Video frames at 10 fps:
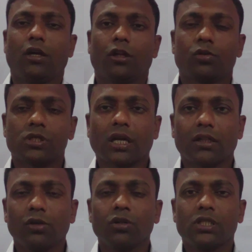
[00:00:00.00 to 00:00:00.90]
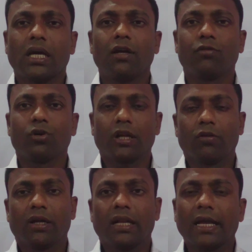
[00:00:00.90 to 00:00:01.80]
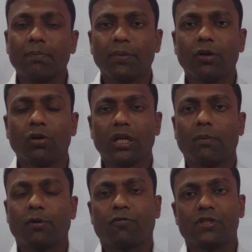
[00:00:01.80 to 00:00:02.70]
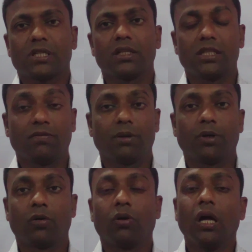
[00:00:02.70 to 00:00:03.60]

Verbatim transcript: तो साथियों चाहे वो रेगुलर लाइफ में हो या प्रोफेशनल जीवन में हो